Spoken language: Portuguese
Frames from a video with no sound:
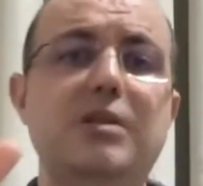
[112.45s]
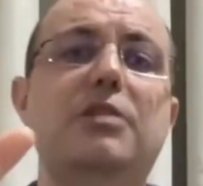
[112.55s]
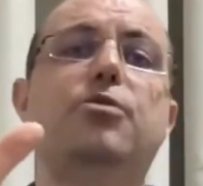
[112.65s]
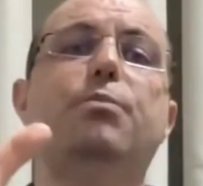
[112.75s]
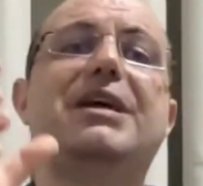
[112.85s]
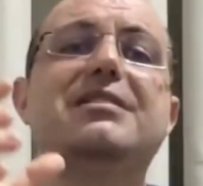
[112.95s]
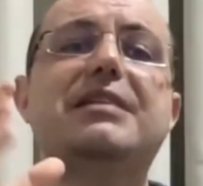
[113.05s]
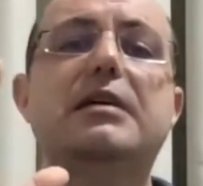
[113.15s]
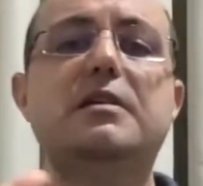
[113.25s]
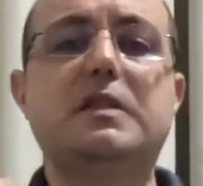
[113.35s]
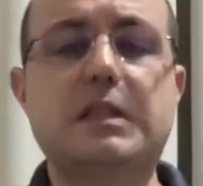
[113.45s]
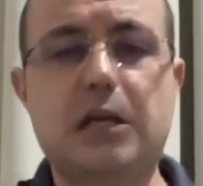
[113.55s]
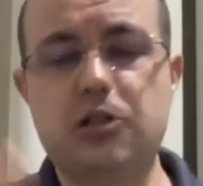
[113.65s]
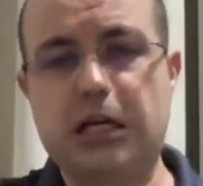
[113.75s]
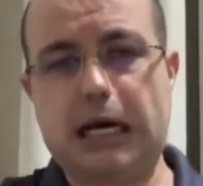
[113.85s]
quando ele for pensar em si,
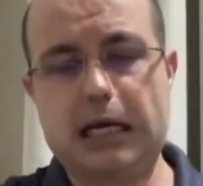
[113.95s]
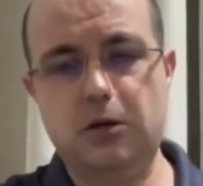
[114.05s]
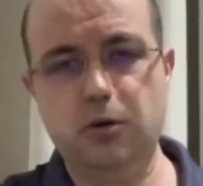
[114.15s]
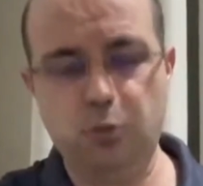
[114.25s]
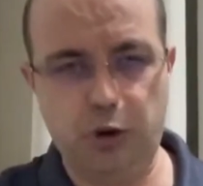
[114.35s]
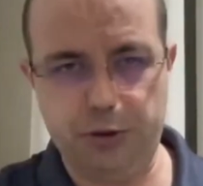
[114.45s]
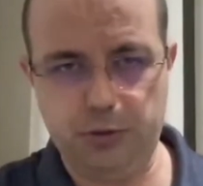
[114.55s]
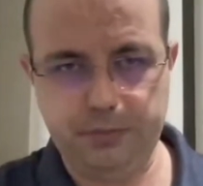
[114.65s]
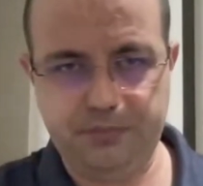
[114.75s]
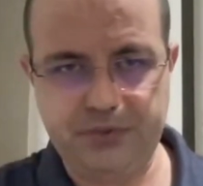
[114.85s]
ele já caiu e morreu.